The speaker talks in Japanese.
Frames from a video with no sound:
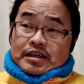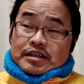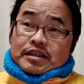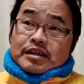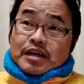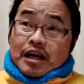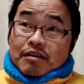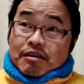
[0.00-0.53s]

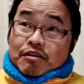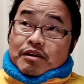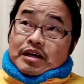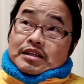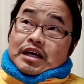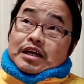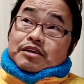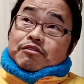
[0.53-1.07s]
2階はほら
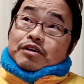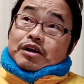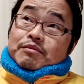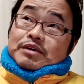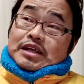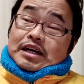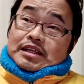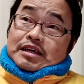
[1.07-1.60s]
太陽が
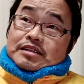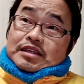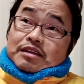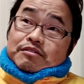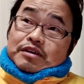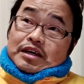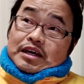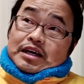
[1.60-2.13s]
まだ当たって
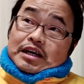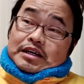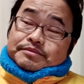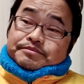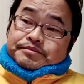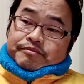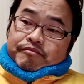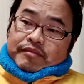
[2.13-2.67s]
るから、
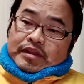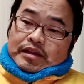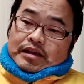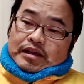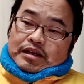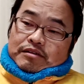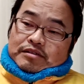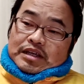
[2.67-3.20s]

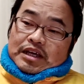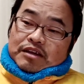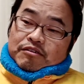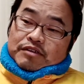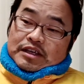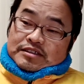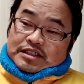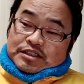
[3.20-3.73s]
あの太
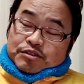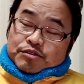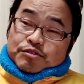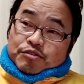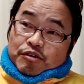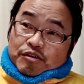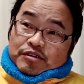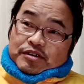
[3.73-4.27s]
陽熱でちょっ
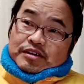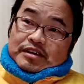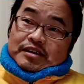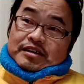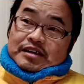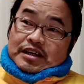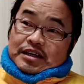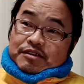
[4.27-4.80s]
と
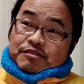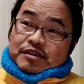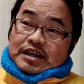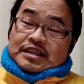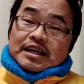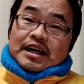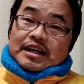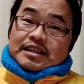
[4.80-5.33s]
あの
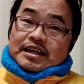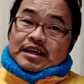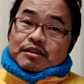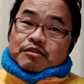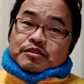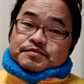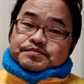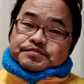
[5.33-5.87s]
暖かいんだけ
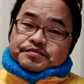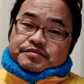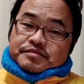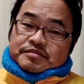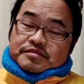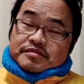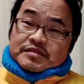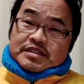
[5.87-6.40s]
ど、
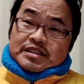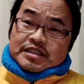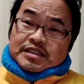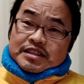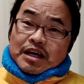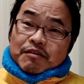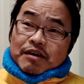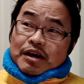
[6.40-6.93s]

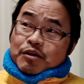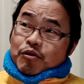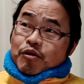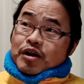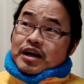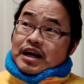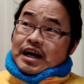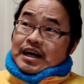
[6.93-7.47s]
下は極
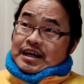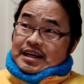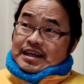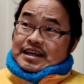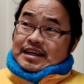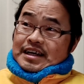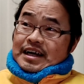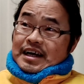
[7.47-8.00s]
寒。
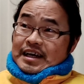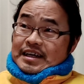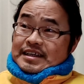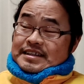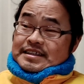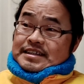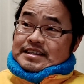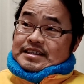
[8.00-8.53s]
はい。
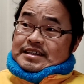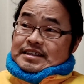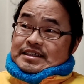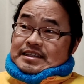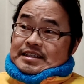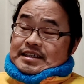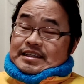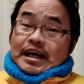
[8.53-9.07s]

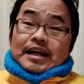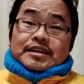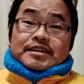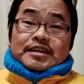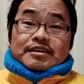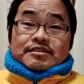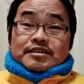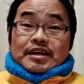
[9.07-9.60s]
なん
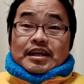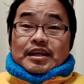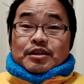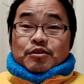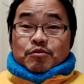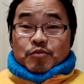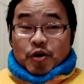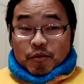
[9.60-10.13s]
ですけれ
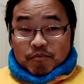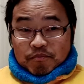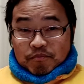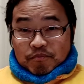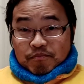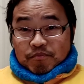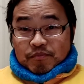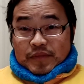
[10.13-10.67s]
ども、
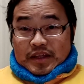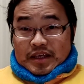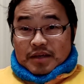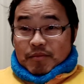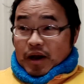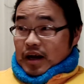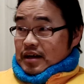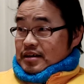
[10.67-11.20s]

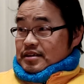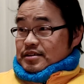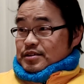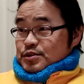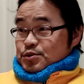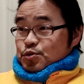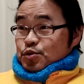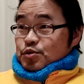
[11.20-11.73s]
今、
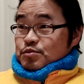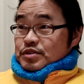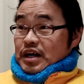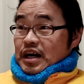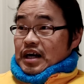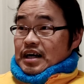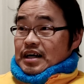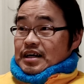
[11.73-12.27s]
ストーブ
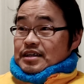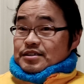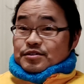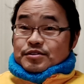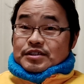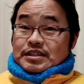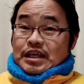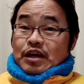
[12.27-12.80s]
が
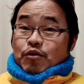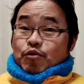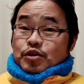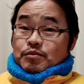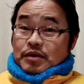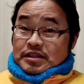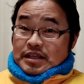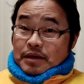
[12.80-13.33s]
ついてお
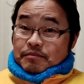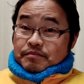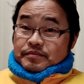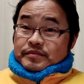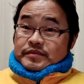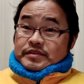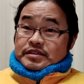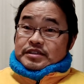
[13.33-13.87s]
りません。
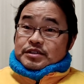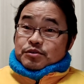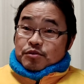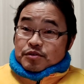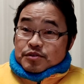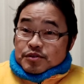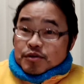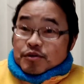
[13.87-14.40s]
時
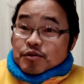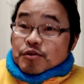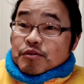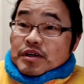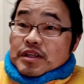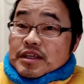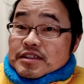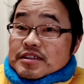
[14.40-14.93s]
刻の方
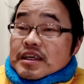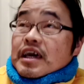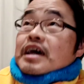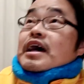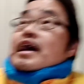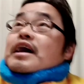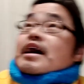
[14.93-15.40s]
はですね、